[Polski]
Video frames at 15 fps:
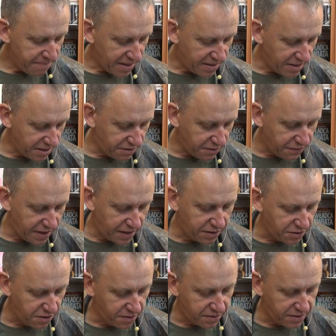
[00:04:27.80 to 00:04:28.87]
Natomiast
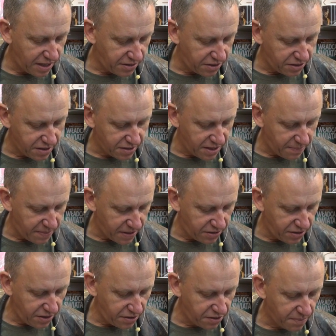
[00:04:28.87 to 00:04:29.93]
warto zajrzeć na
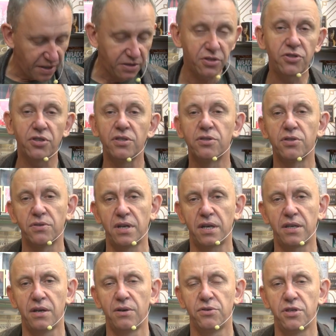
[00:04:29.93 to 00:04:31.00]
zaplecze i zobaczyć, co
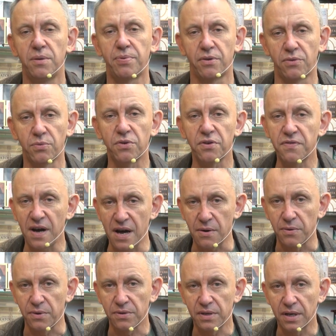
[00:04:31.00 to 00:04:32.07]
takiego się
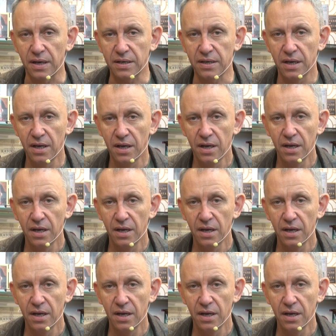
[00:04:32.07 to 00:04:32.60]
produkowało, tak?